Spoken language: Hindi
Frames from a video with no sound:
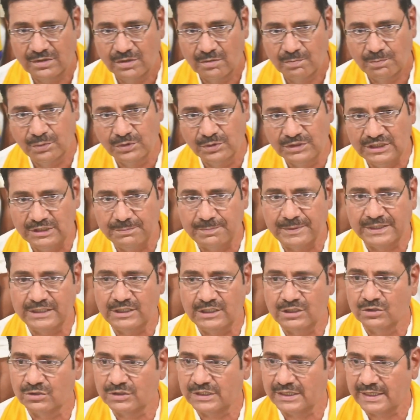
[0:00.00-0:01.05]

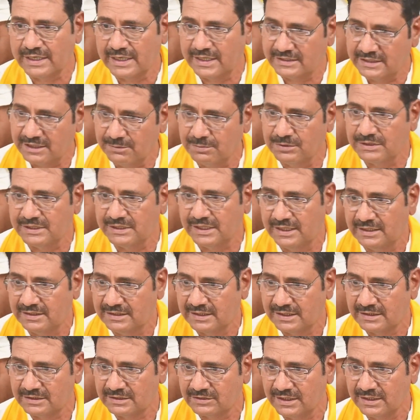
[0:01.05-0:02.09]
पूंजीपतियों से कैसे बचाया
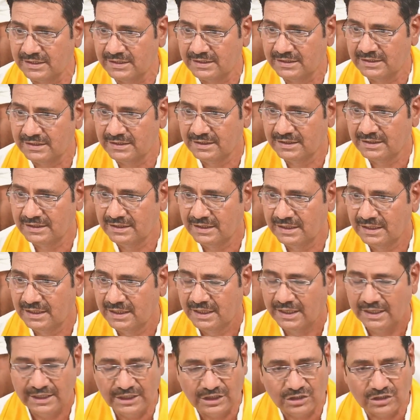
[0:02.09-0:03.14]
जा सके
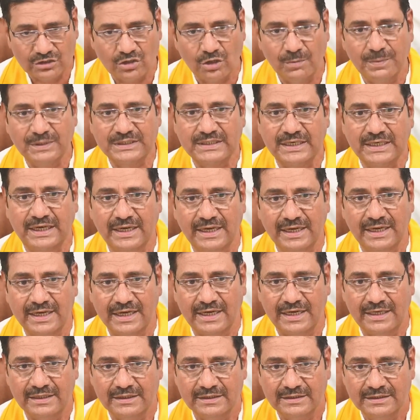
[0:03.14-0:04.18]
इसको बचाने
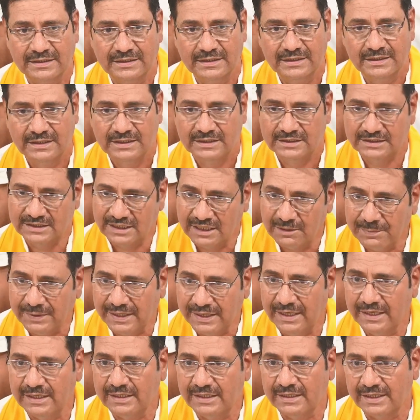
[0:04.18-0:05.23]
का सिर्फ
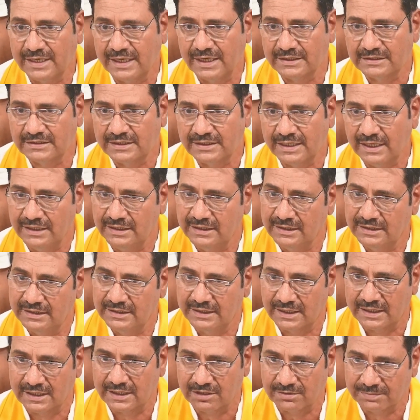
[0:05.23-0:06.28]
एक ही रास्ता e है
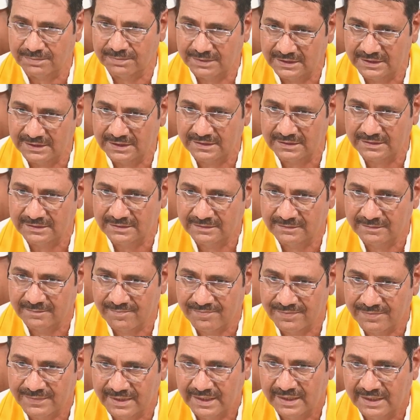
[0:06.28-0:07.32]
ईडिया
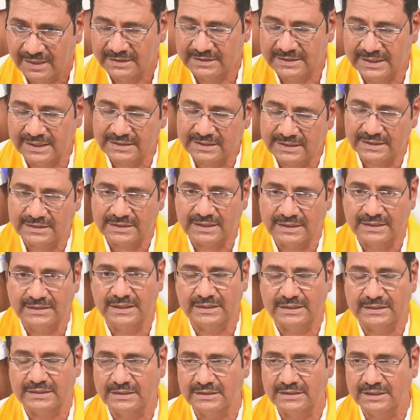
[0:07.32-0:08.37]
गठबंधन जैसे संजय
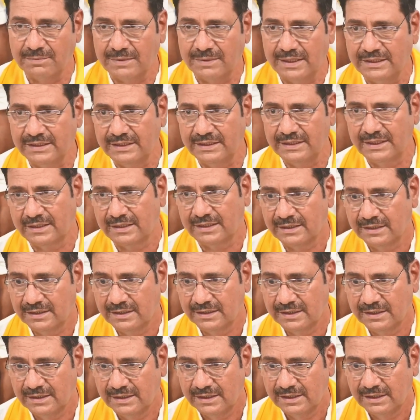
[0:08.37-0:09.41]
सिंह भाई ने
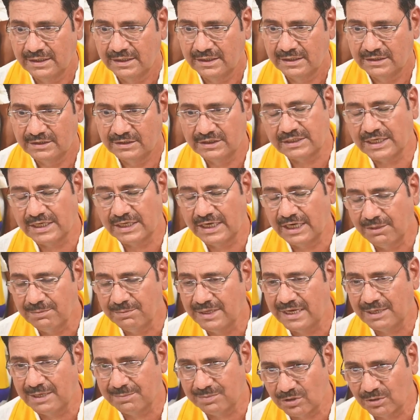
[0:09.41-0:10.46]
डिटेल में
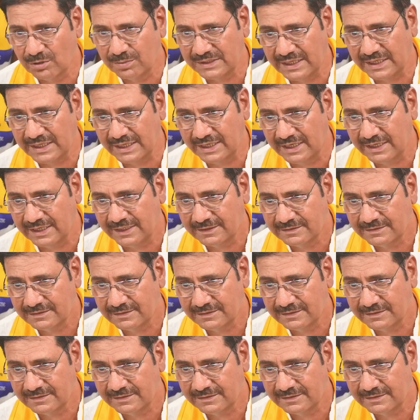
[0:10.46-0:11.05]
आपको बताया